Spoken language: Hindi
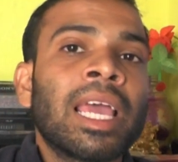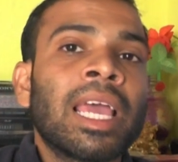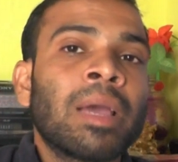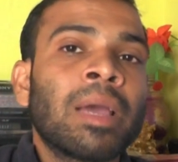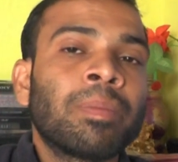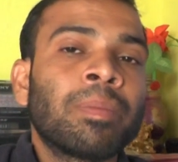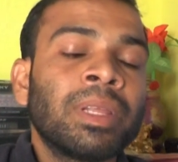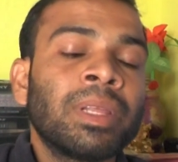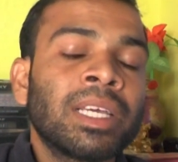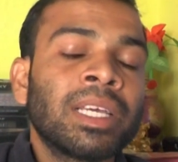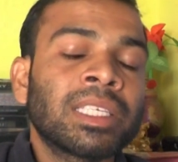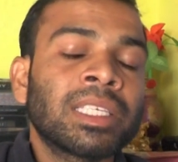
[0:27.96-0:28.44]

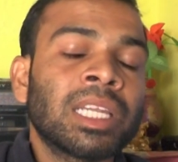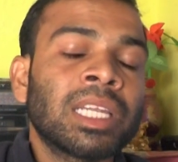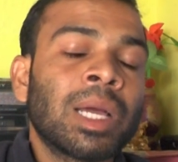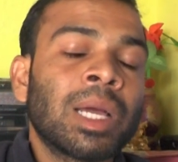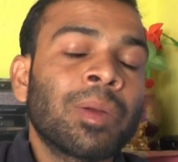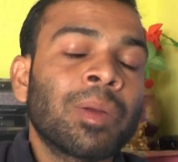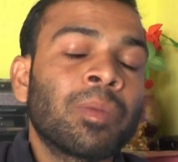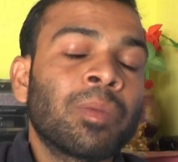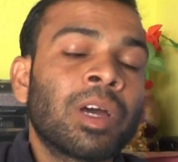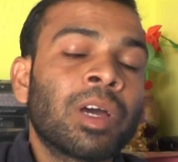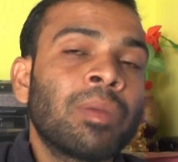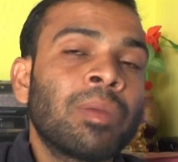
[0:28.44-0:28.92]
एप्लीकेशन
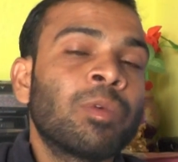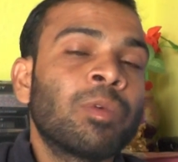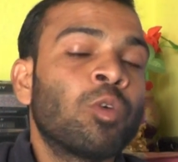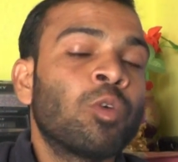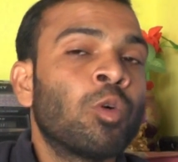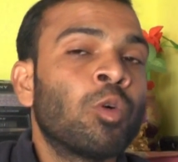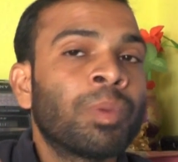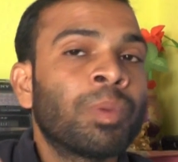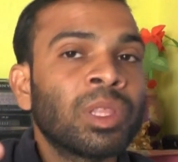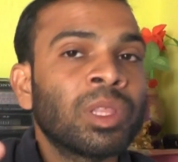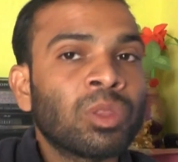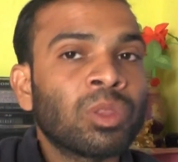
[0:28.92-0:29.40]
आपके मोबाइल में
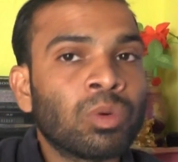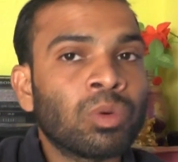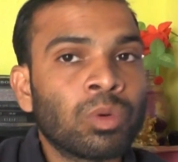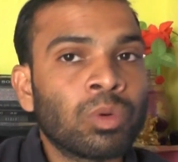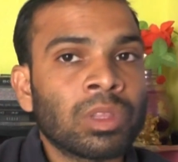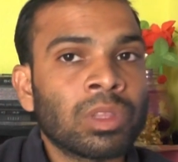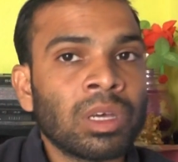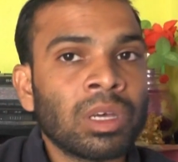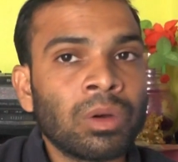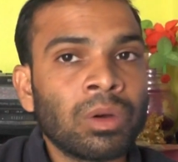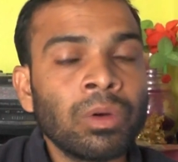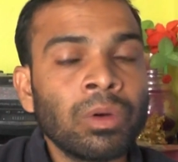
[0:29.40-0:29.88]
ओपन तो
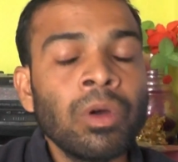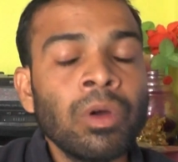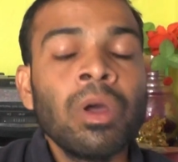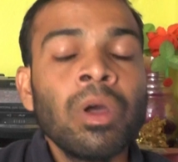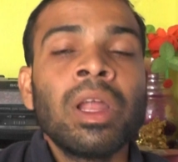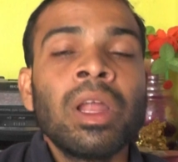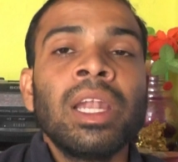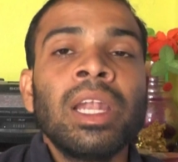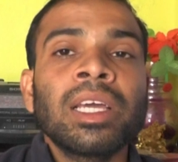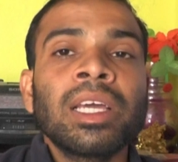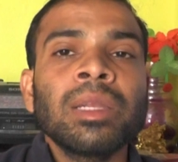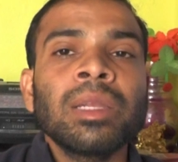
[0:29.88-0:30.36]
होता हो
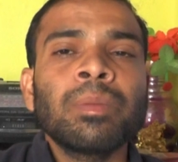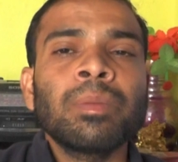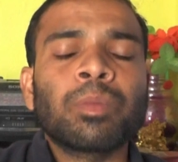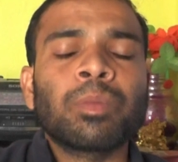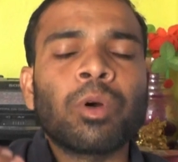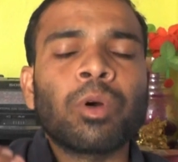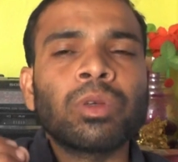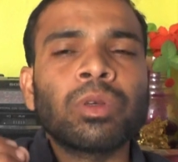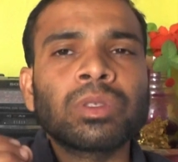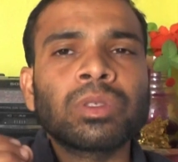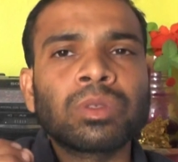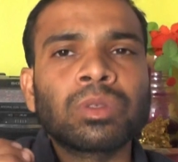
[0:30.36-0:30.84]
लेकिन
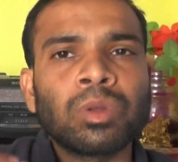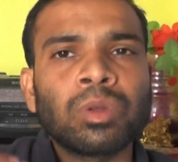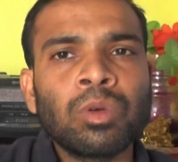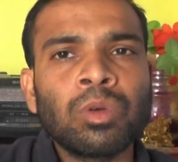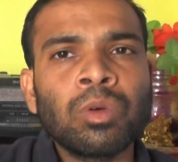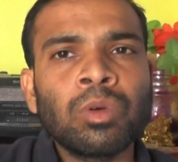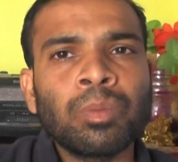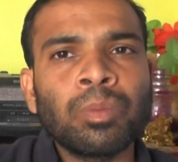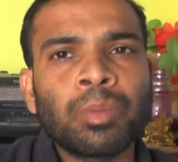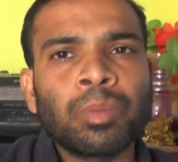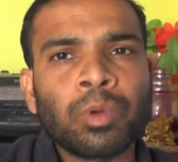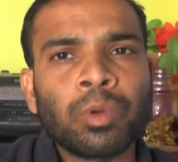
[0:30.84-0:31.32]
बहुत स्लो
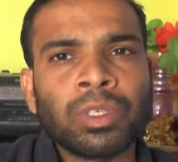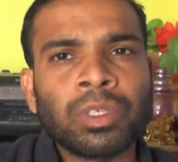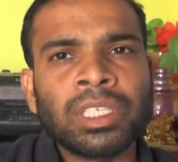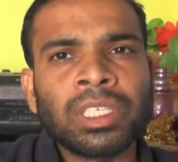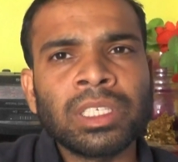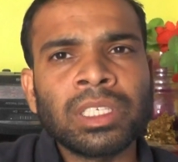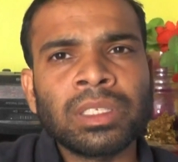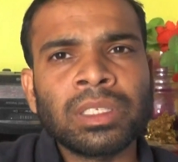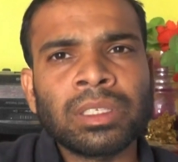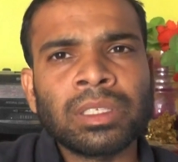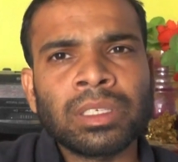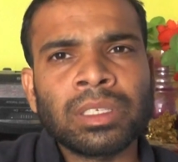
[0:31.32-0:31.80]

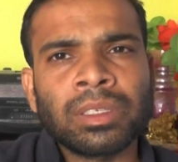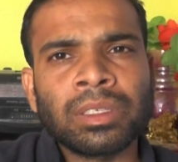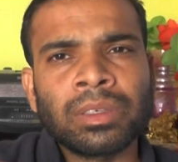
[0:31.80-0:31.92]
प्रोसेस